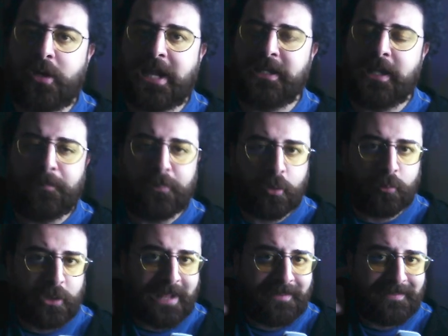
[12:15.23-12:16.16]
yapıyor
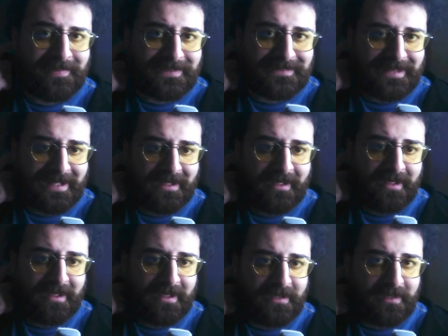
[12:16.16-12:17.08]
bunu anladık da.
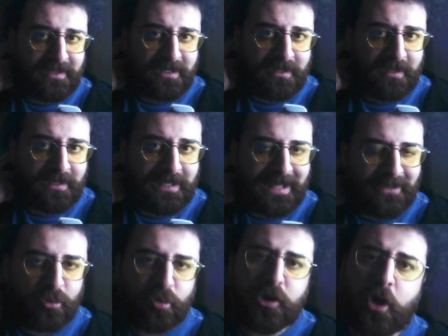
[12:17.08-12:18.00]

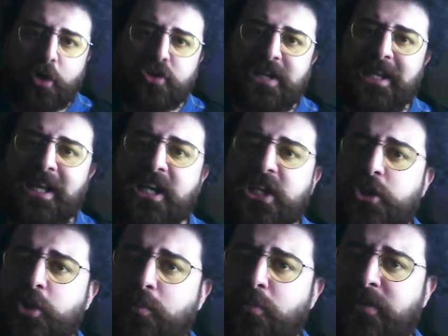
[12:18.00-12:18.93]
Nuri Hoca
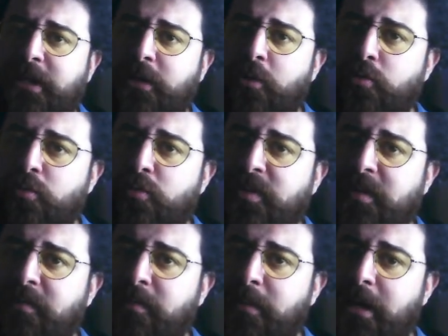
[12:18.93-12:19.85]
yakışıyor mu sana gözünü
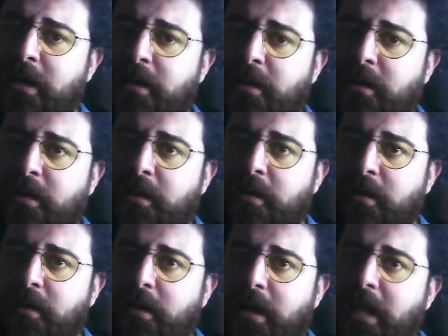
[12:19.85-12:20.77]
seveyim ya.
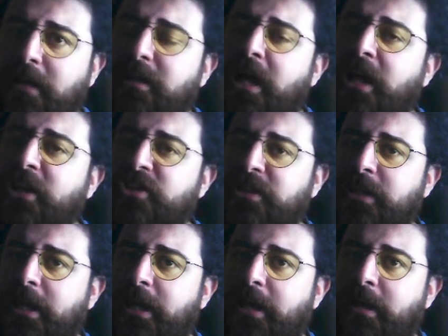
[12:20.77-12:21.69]
Allah
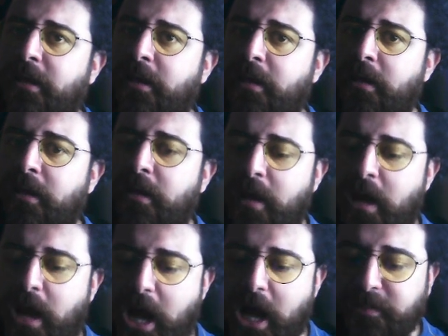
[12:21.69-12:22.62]
aşkına ya.
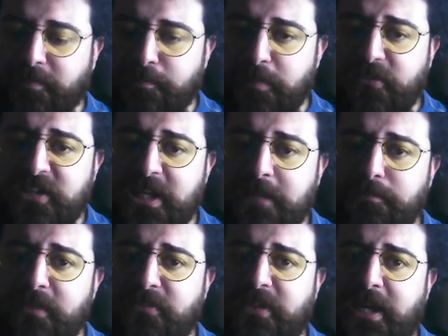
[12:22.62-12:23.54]

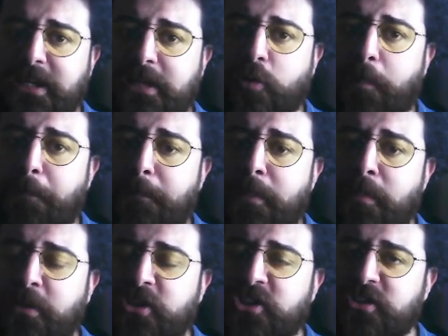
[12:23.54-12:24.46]
60-70 saniye top
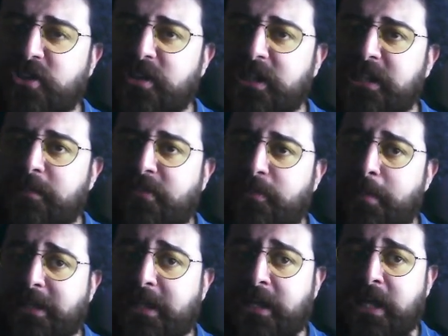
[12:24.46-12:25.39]
maçın girmesi
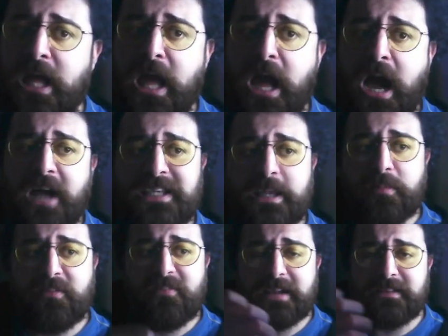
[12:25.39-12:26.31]
bekledik.
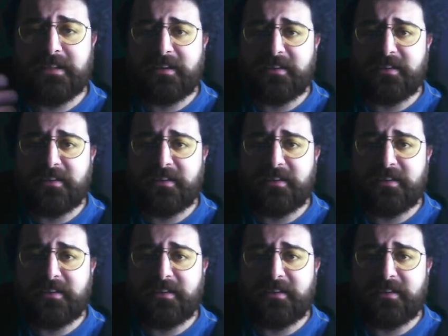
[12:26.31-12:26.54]
Hakemin verdiği